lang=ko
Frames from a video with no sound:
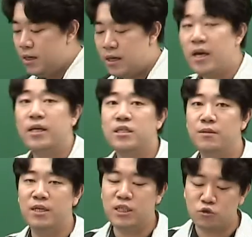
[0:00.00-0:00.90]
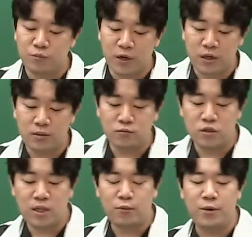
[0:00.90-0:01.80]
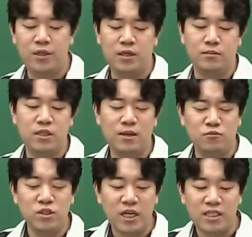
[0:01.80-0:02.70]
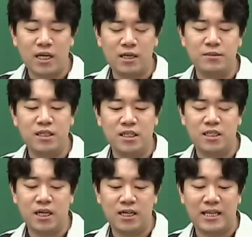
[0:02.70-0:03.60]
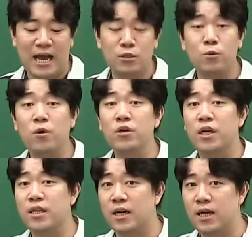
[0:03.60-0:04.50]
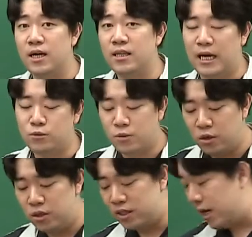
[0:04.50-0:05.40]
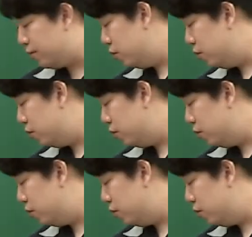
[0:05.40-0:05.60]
오케이 지금 29번 문제 보면은 그냥 문제의 생김새 자체가 나조건에다가 나조건을 딱